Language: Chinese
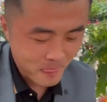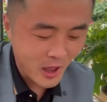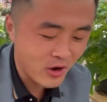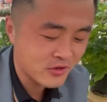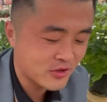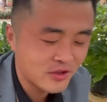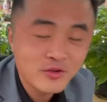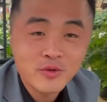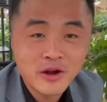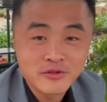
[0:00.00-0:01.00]
好了，谢谢这位
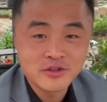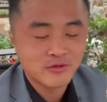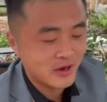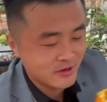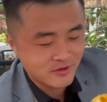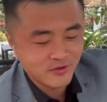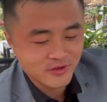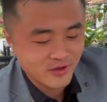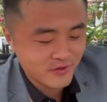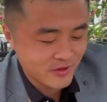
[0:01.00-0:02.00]
花友寄过来的橙
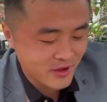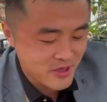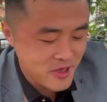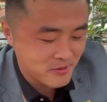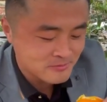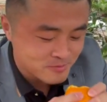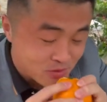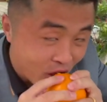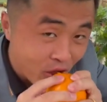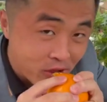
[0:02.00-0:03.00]
子，非常感谢，
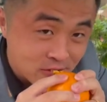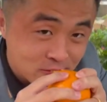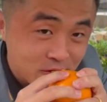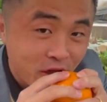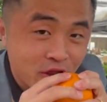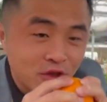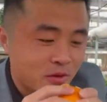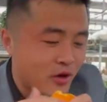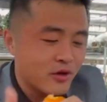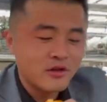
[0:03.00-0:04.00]
感谢你一
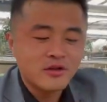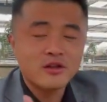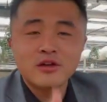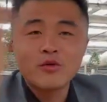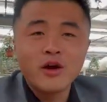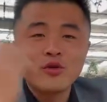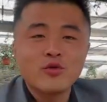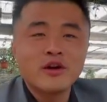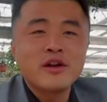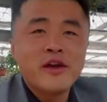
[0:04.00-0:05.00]
片好意，给这个花友
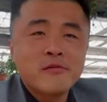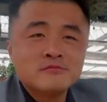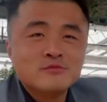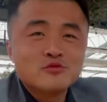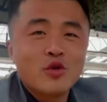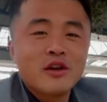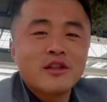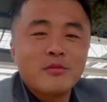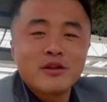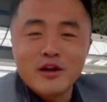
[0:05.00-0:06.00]
回个礼，回个
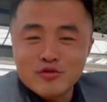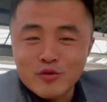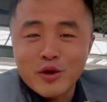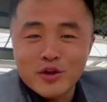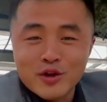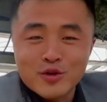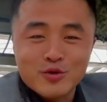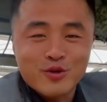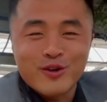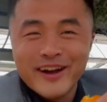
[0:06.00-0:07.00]
咱们家最旺塞的绣
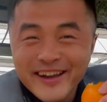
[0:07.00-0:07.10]
球。